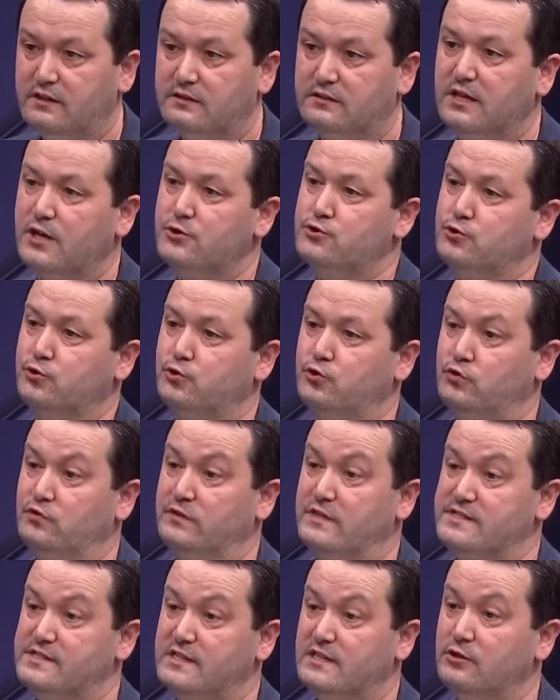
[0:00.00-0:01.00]
daha çok
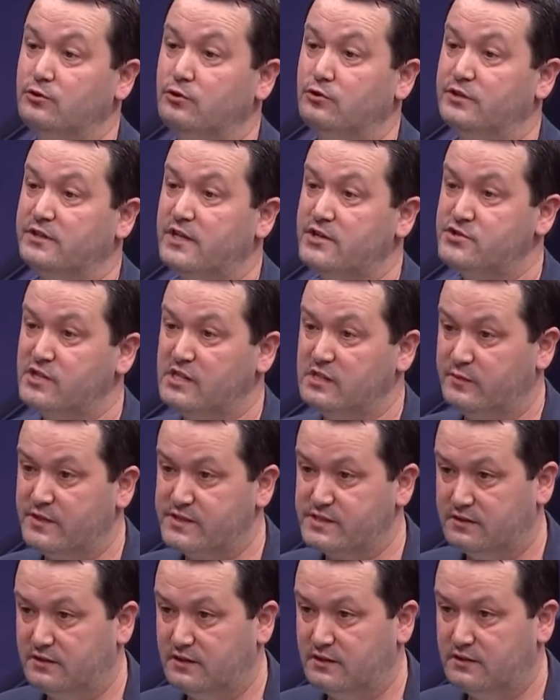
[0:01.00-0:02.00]
üniversitenin öğrenci
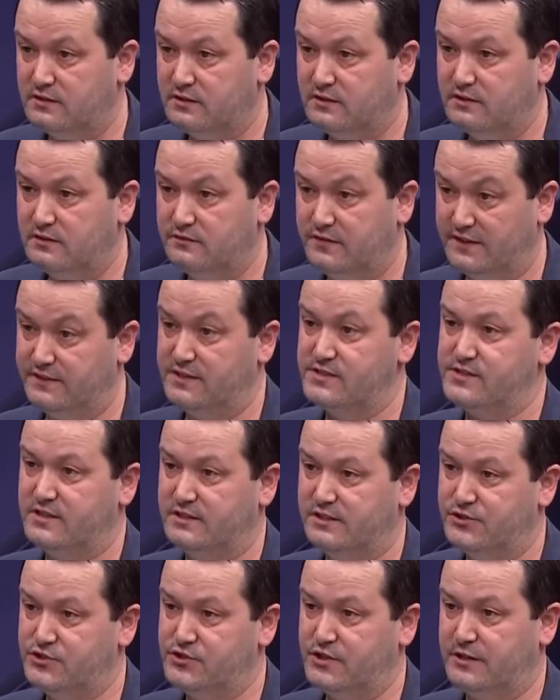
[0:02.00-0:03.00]
almasına fayda
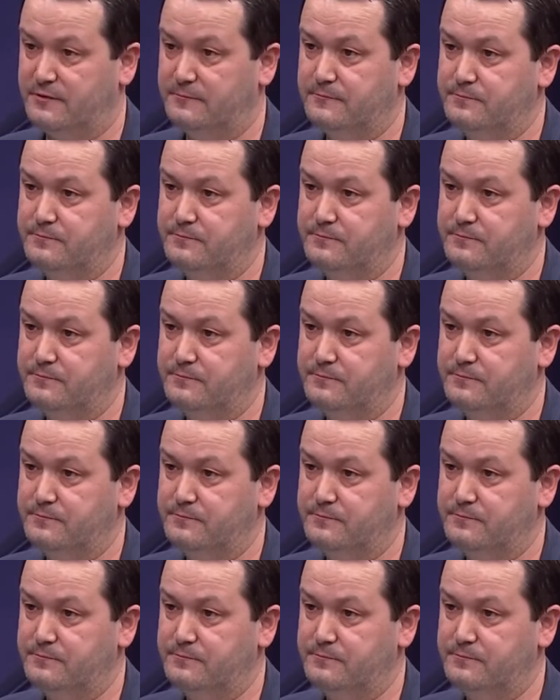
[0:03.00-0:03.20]
sağlayacak.